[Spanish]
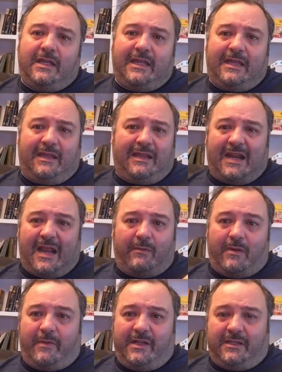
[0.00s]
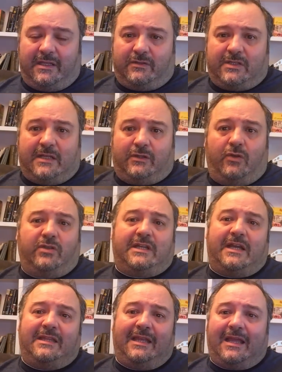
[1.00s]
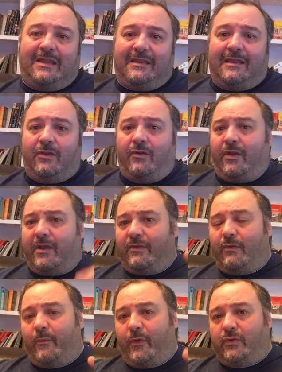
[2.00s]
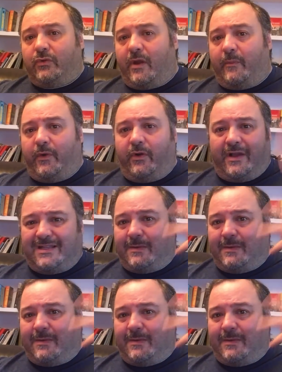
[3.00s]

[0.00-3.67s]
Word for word: increíblemente, o sea, toda esa gente que dice, yo quiero hacer una productora porno, que